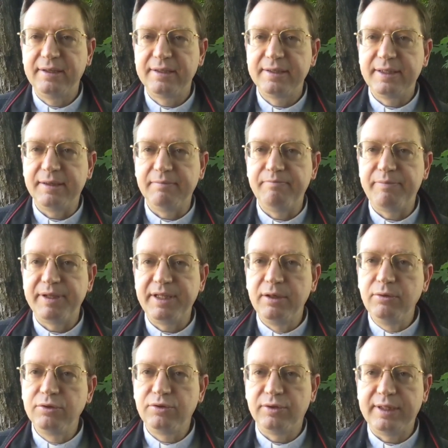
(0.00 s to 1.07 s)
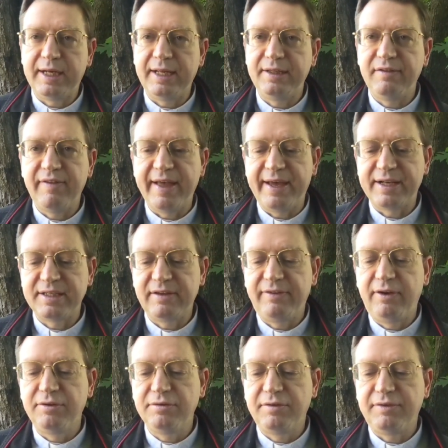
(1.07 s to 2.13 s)
sempre deluso dalle diverse
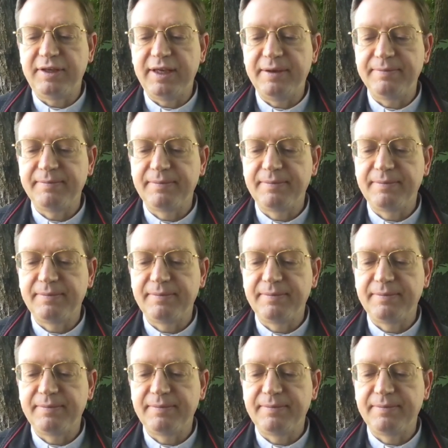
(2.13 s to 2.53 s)
filosofie.